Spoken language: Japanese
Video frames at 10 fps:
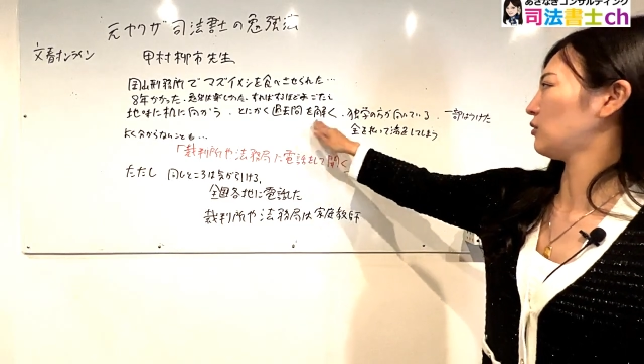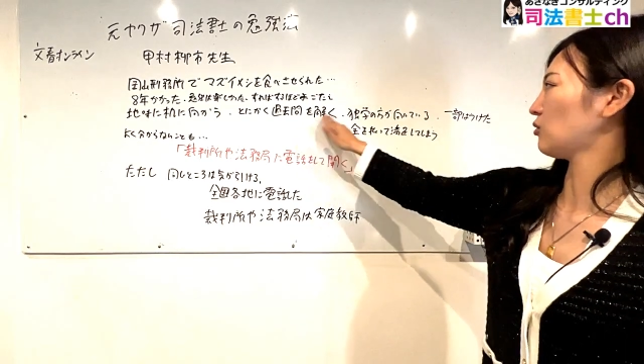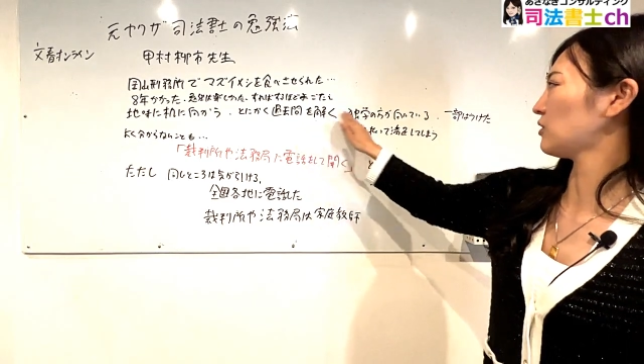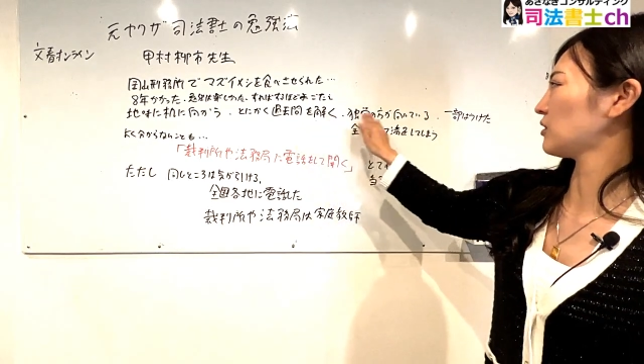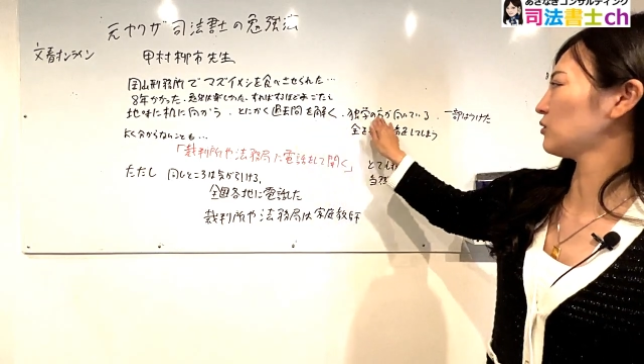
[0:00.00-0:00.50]
独
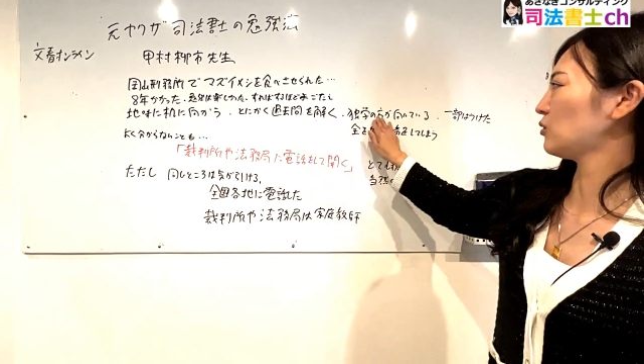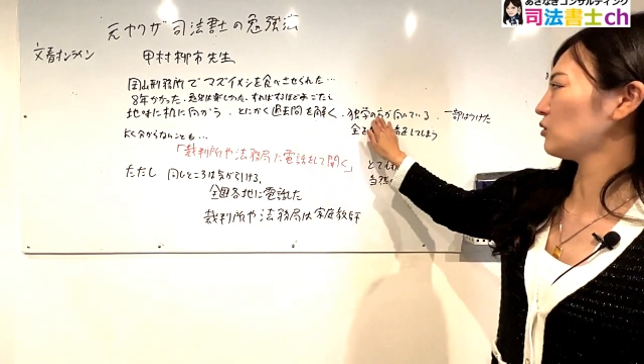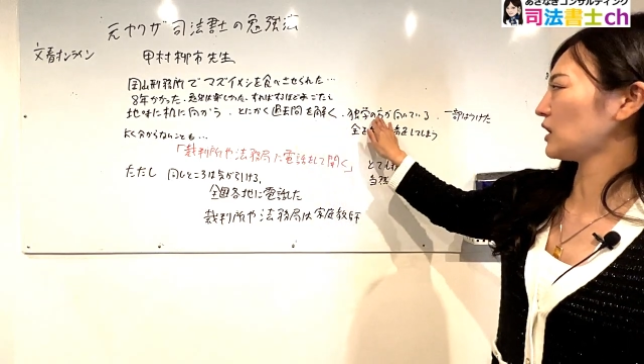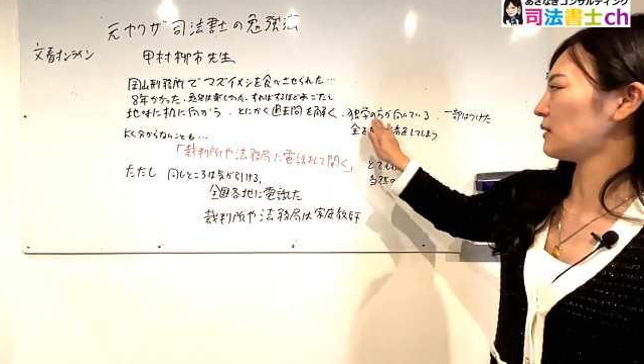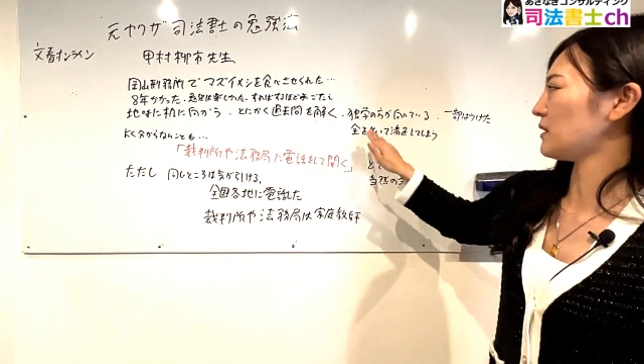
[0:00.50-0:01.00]
学の方
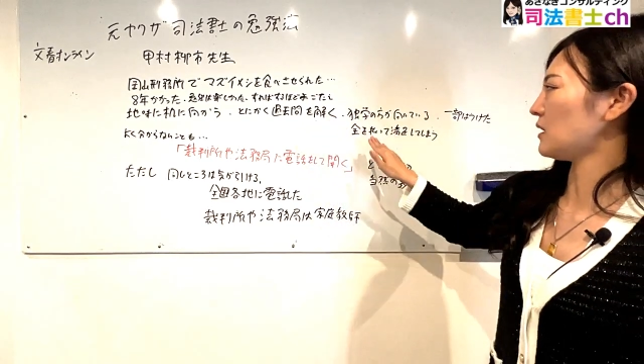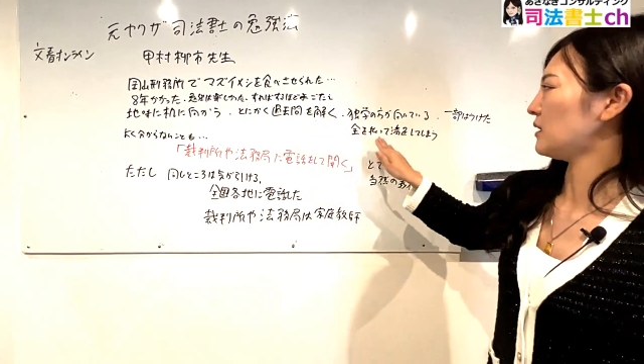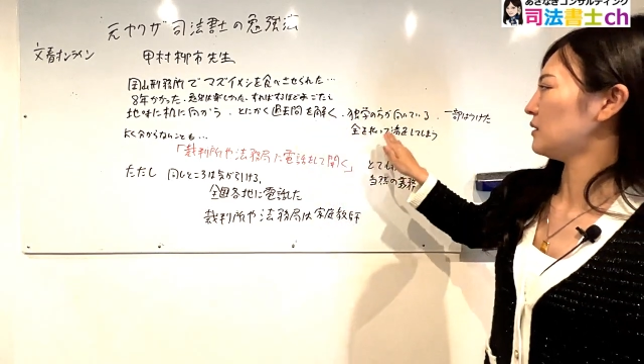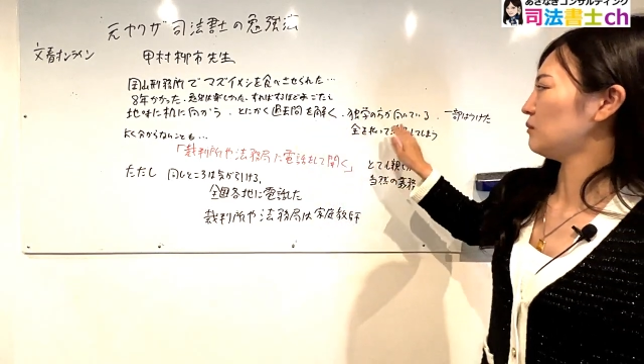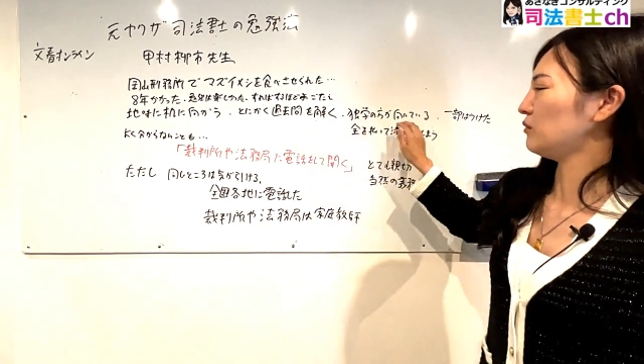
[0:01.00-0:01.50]
が
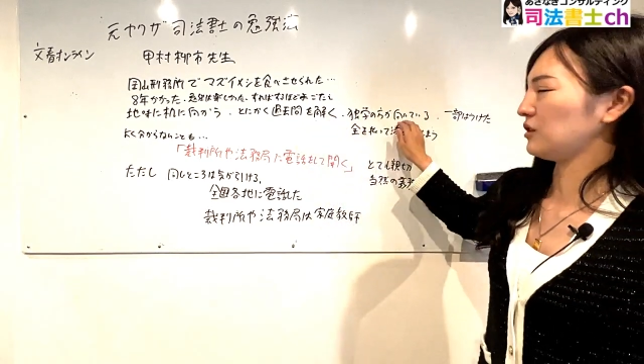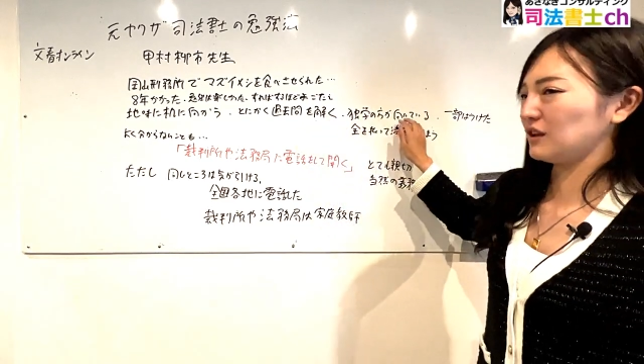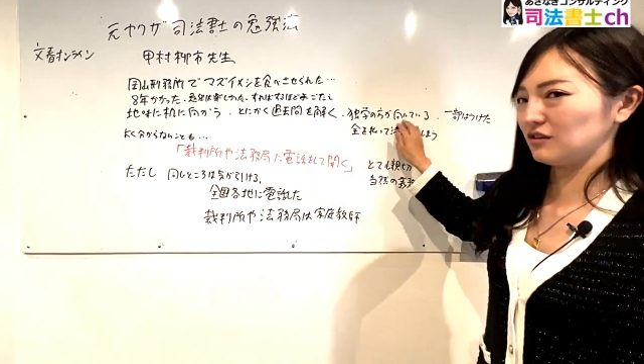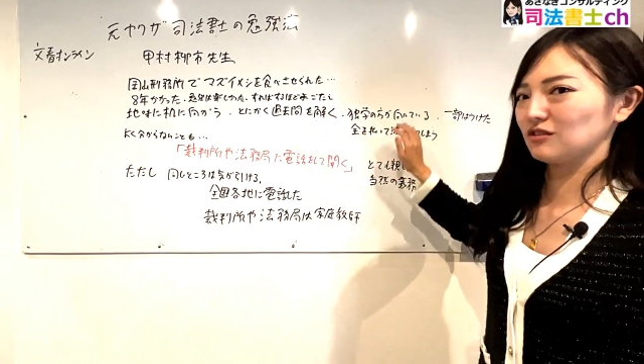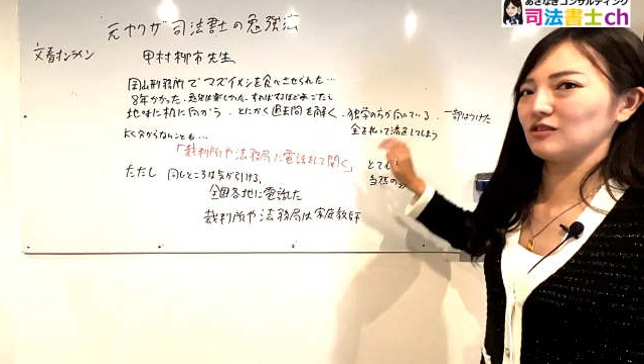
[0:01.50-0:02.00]
向いて
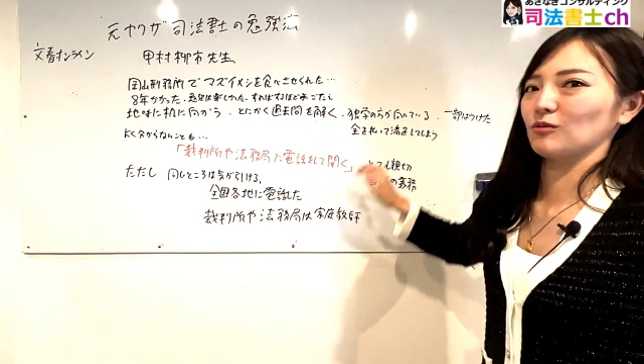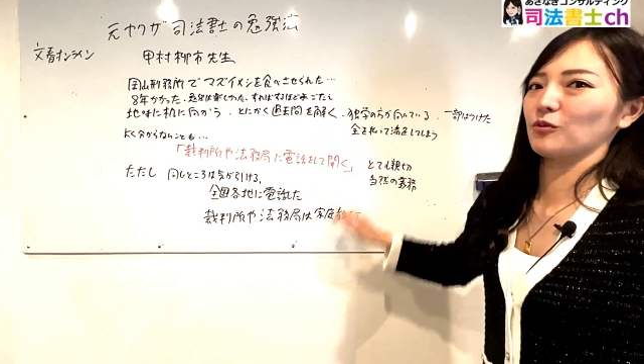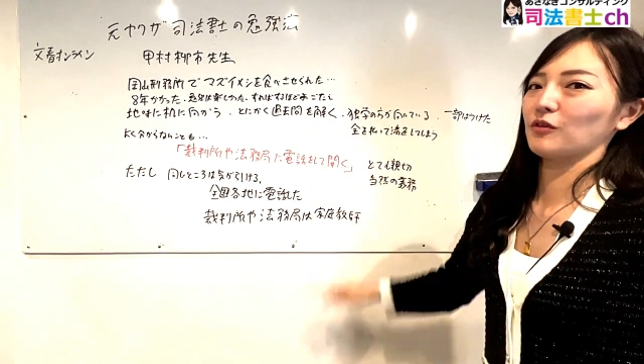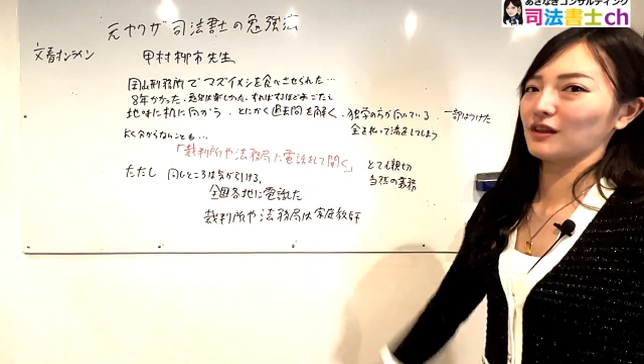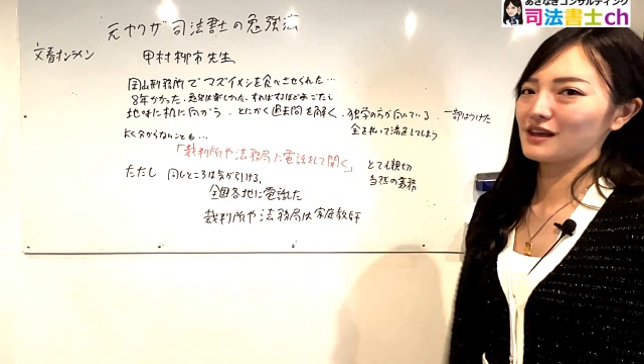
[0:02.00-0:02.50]
いるっていうこ
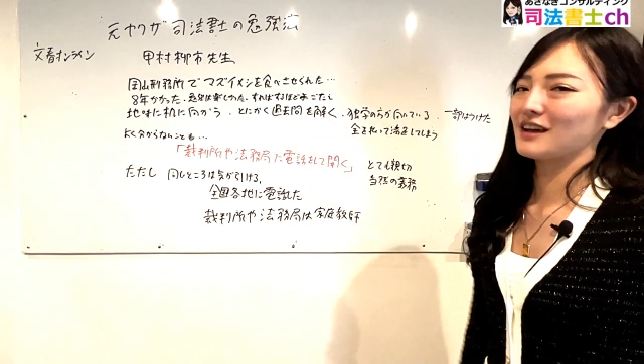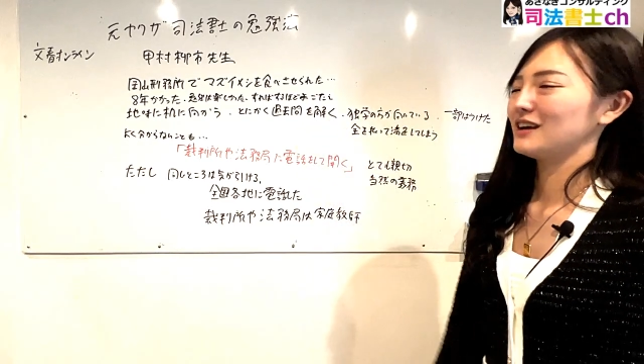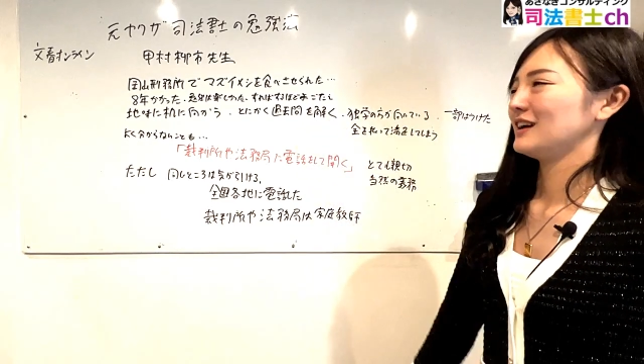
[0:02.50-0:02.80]
とでね、